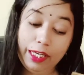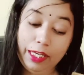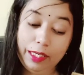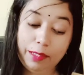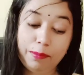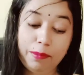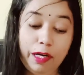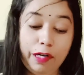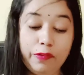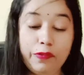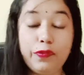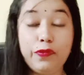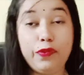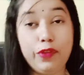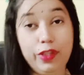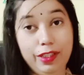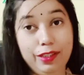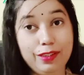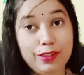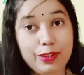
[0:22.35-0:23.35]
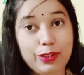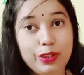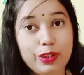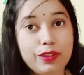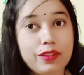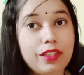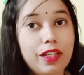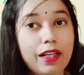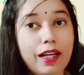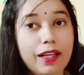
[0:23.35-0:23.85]
एक बार फिर
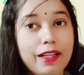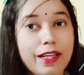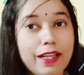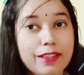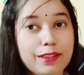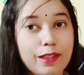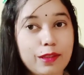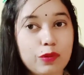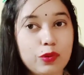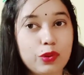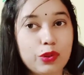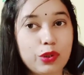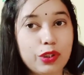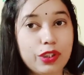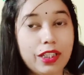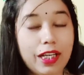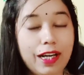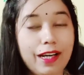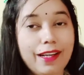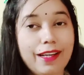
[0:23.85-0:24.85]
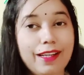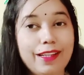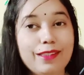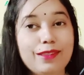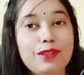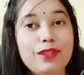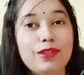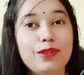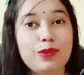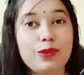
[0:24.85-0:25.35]
सना ने ऐसा कुछ किया है
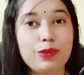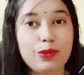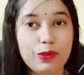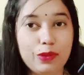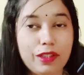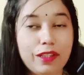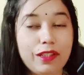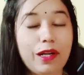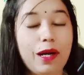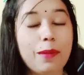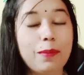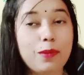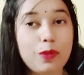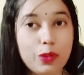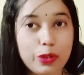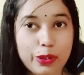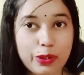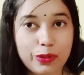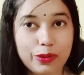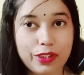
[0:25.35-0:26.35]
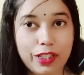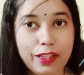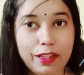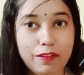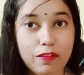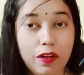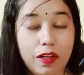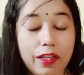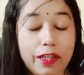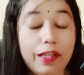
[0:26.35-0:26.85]
जिसको सुनकर आप खुश हो जाने
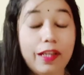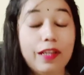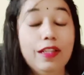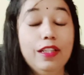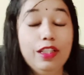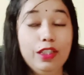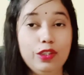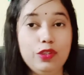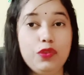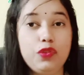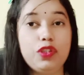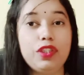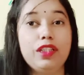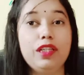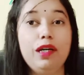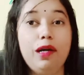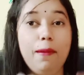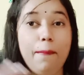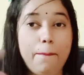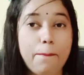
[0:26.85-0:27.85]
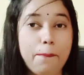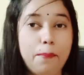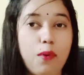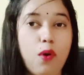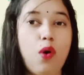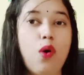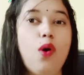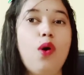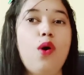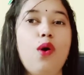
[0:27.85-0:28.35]
वाले हैं जी हाँ
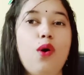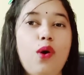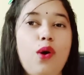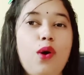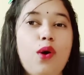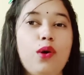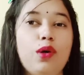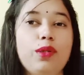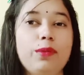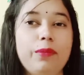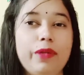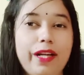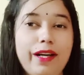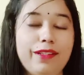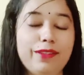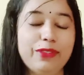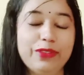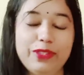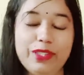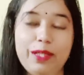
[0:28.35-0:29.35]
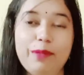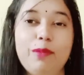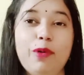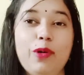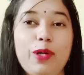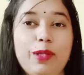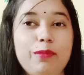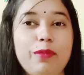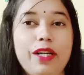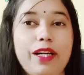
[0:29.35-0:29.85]
बहुत बड़ा कुछ है
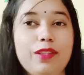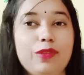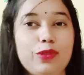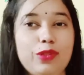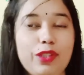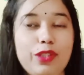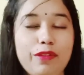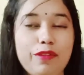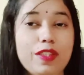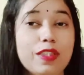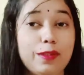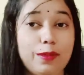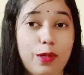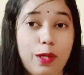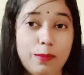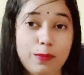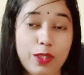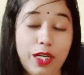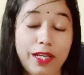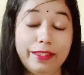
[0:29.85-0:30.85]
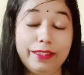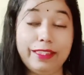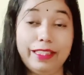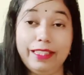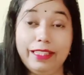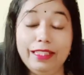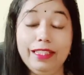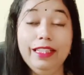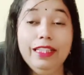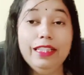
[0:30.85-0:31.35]
बहुत बड़ा कुछ है वैसे तो तो आप जानते
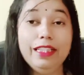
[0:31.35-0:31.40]
हैं